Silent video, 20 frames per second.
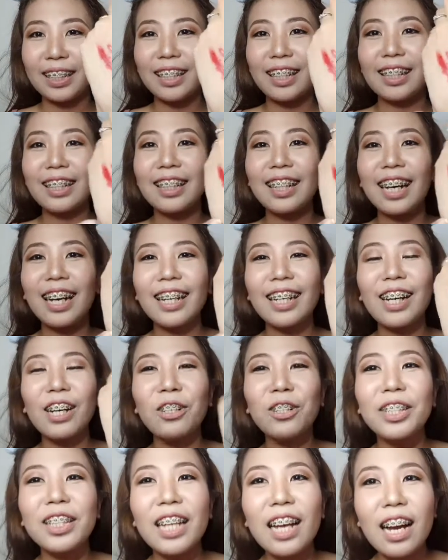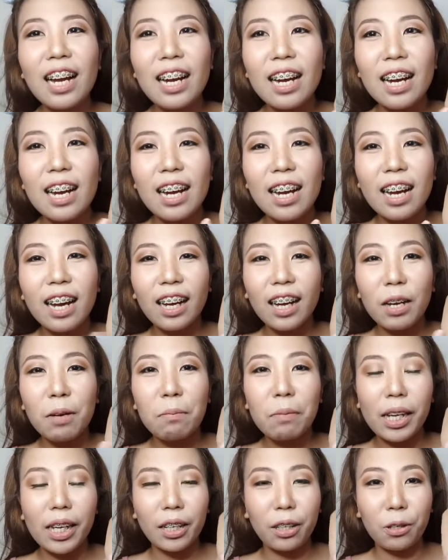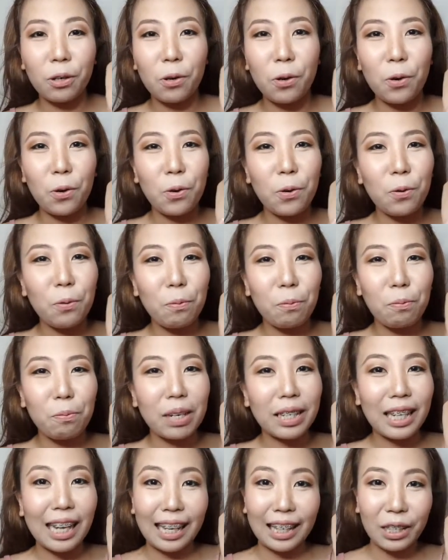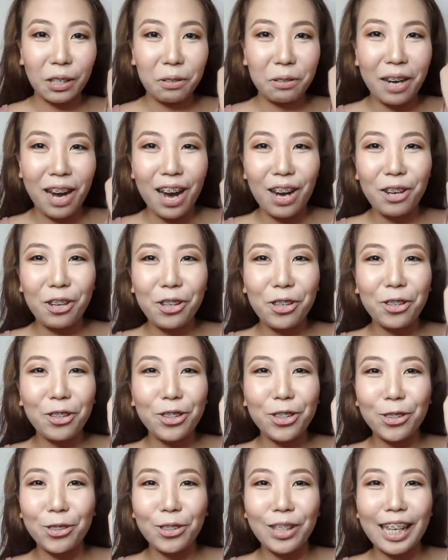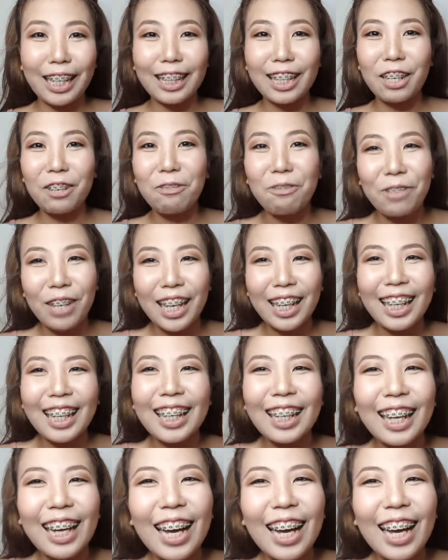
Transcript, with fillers: Nag-try ako sa kamay ko kung magagawa ko yung sugat effect.